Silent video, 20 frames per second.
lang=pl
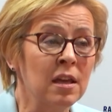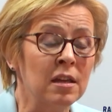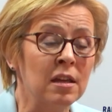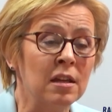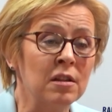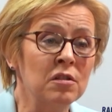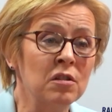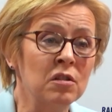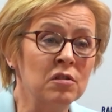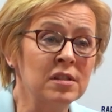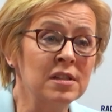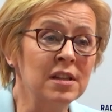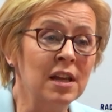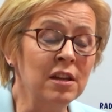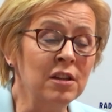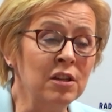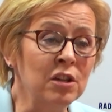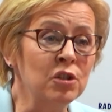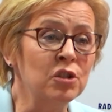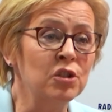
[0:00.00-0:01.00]
jedno z
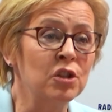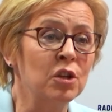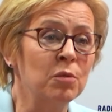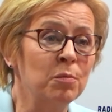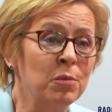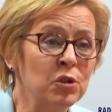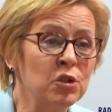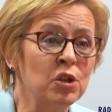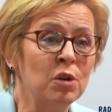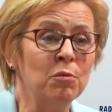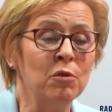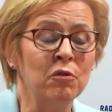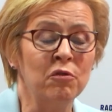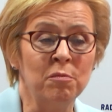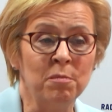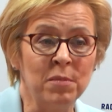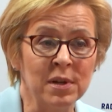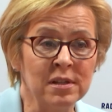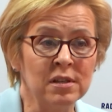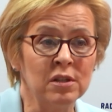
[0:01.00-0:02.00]
najniższych poziomów
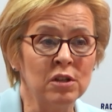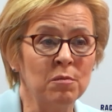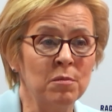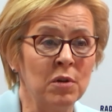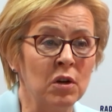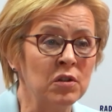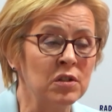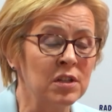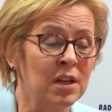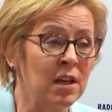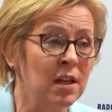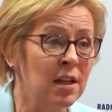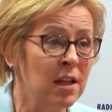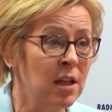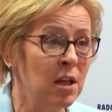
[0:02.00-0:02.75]
bezrobocia.